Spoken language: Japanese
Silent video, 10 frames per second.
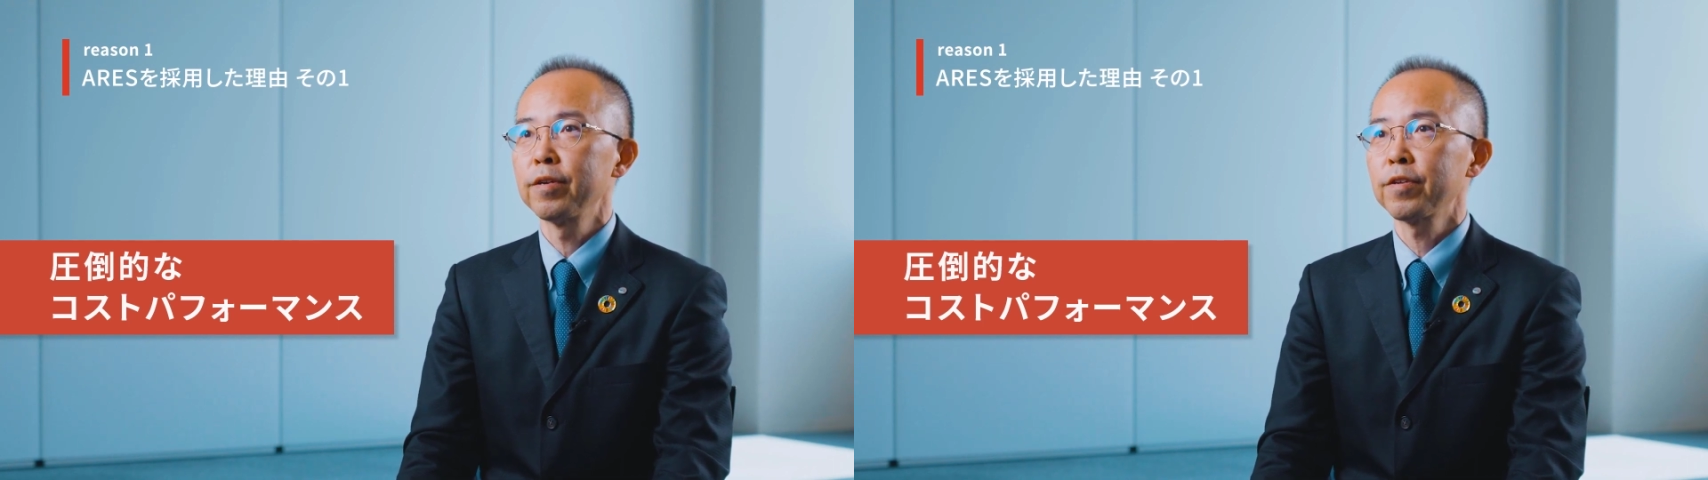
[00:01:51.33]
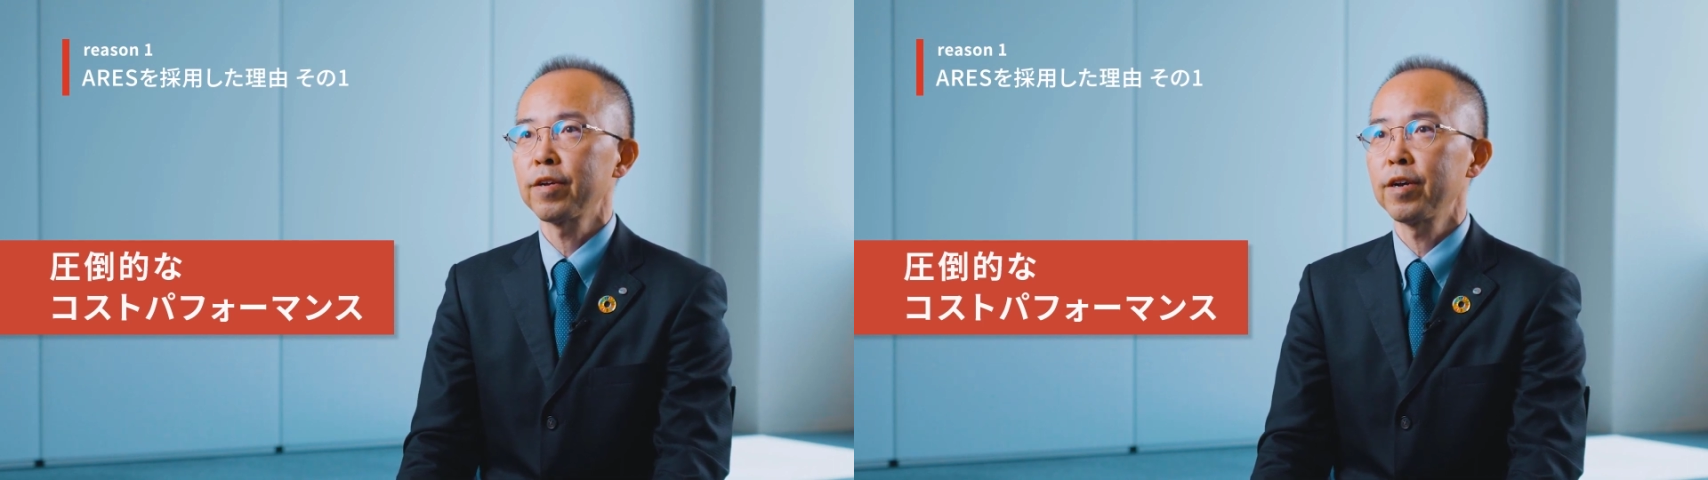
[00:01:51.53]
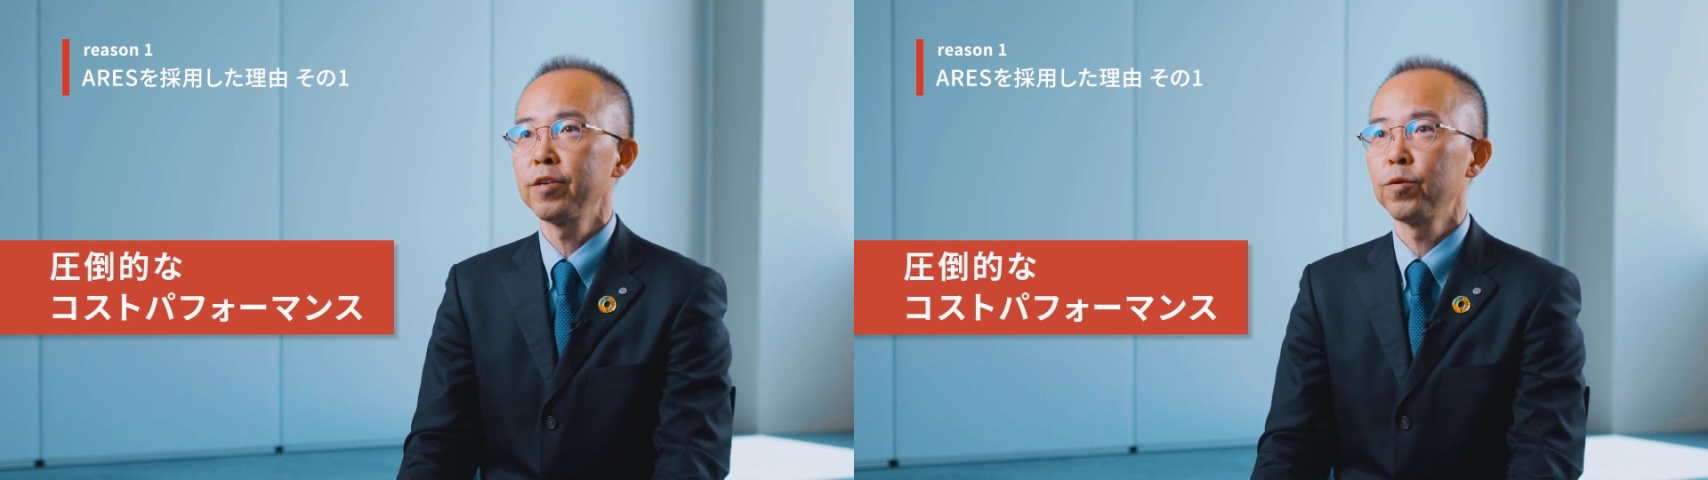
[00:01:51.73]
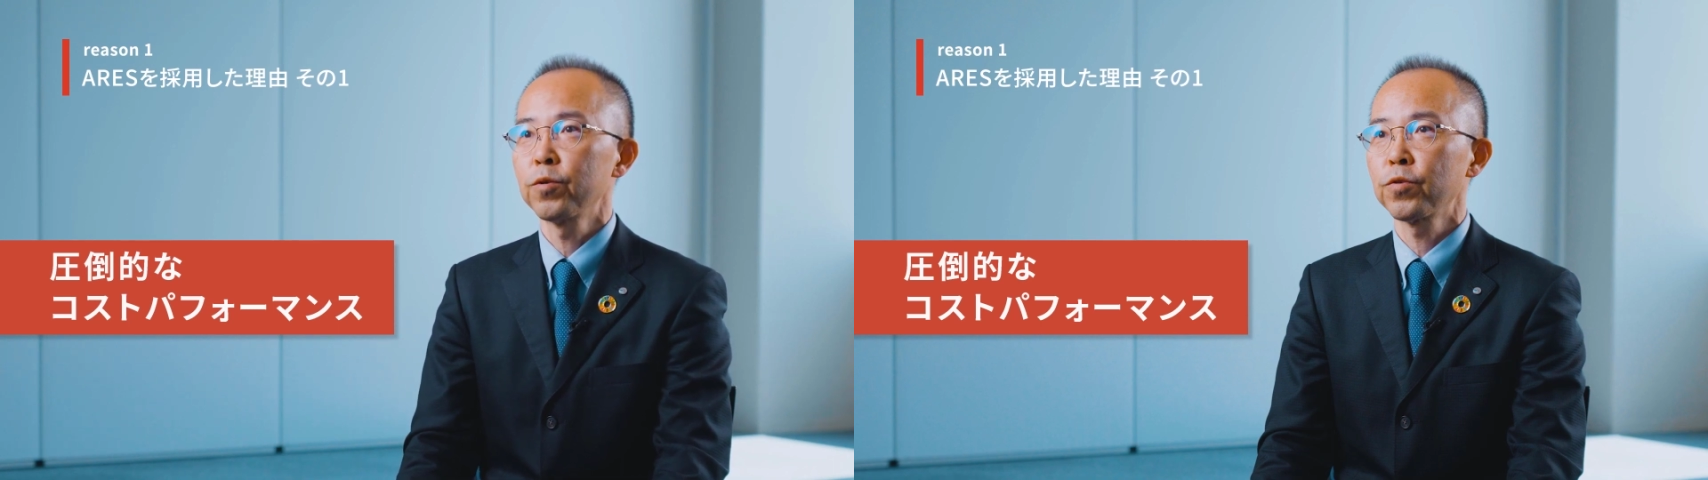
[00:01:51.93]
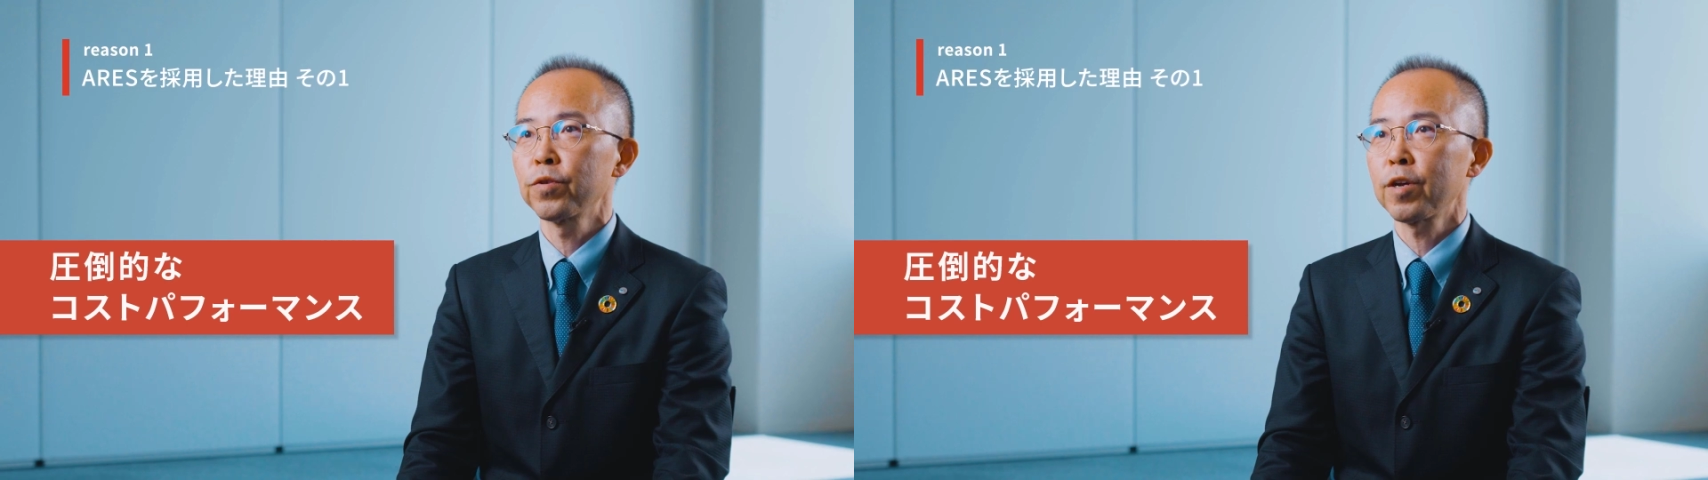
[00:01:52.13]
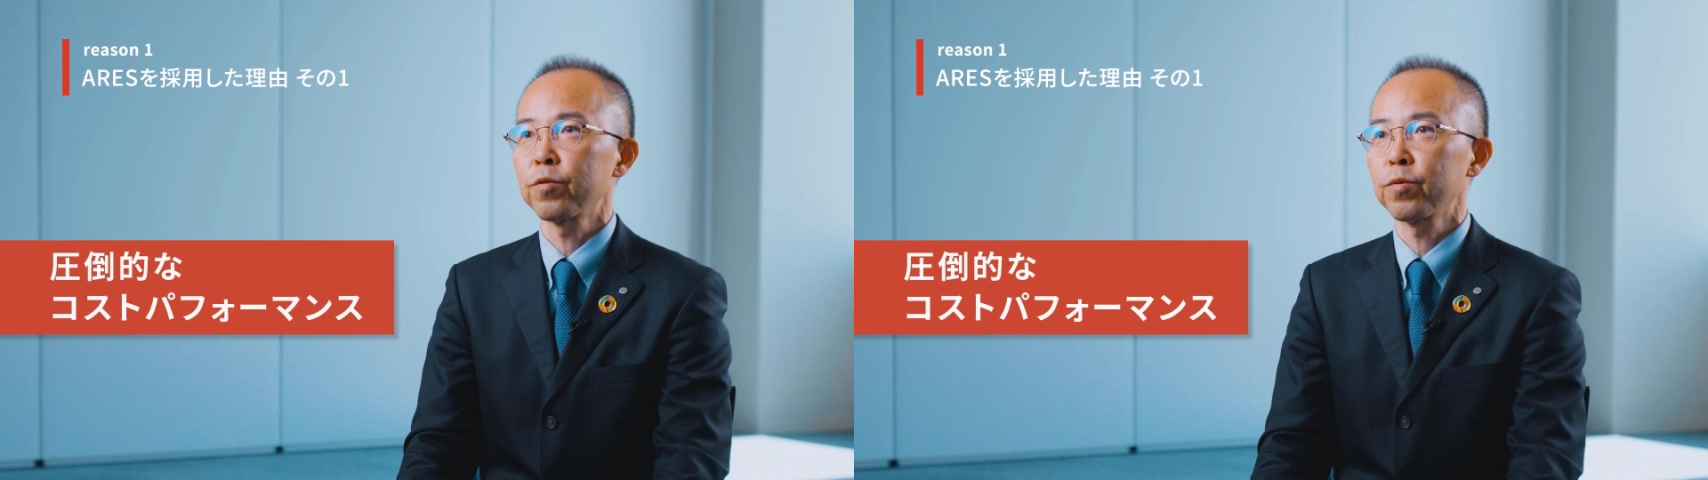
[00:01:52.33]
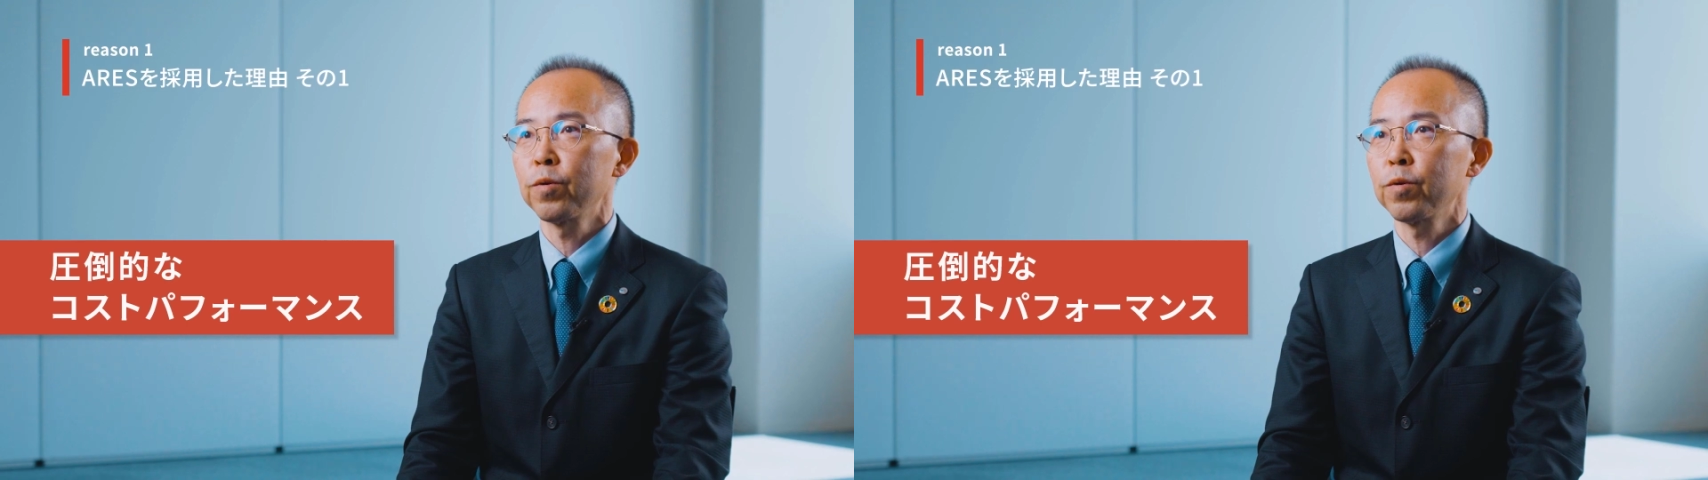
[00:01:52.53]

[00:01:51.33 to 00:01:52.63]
社内標準 CAD